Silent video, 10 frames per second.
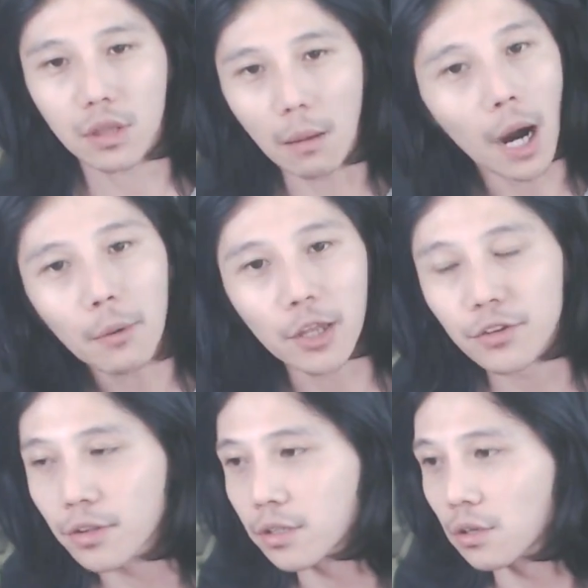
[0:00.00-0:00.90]
다 마음에 안
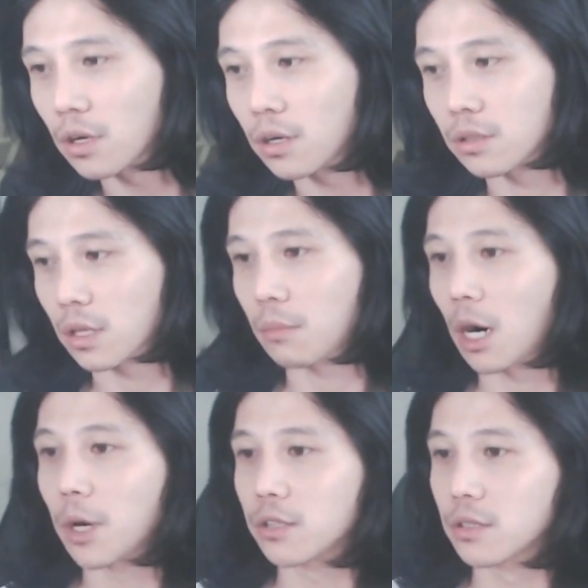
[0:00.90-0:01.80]
든대 그냥 다
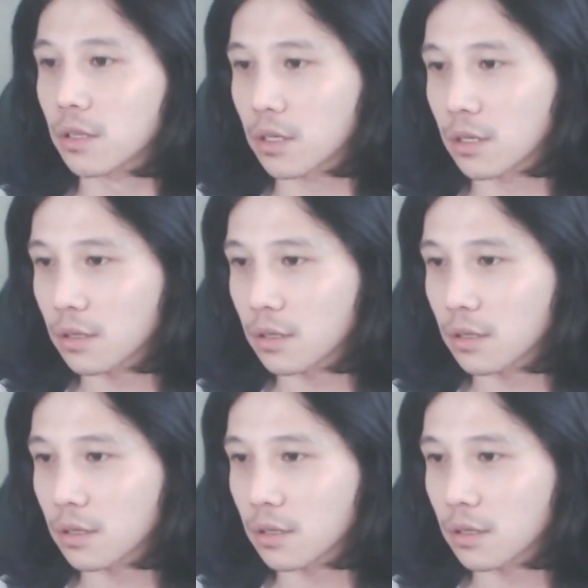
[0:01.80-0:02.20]
마음에 안 든대